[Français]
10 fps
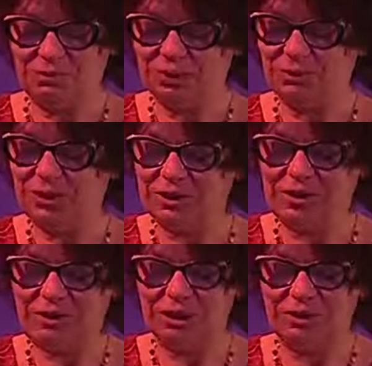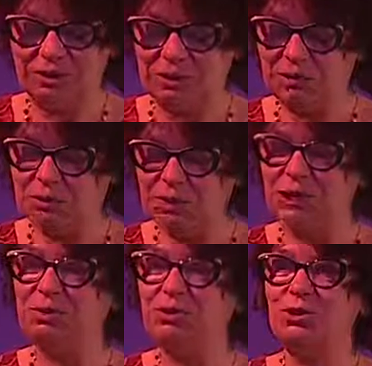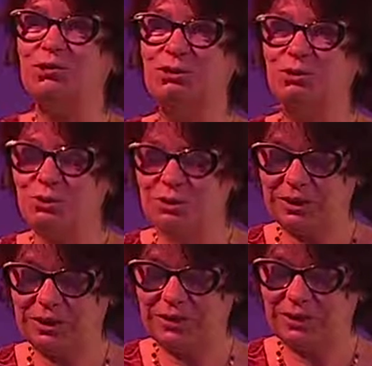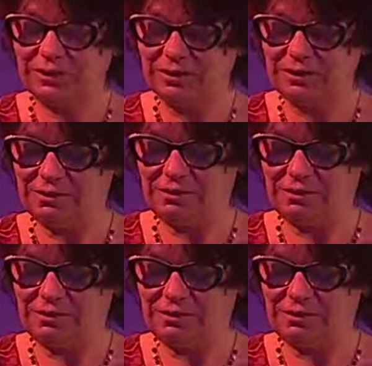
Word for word: Enfin, le langage et, et, programmation, enfin vous le verrez, hein.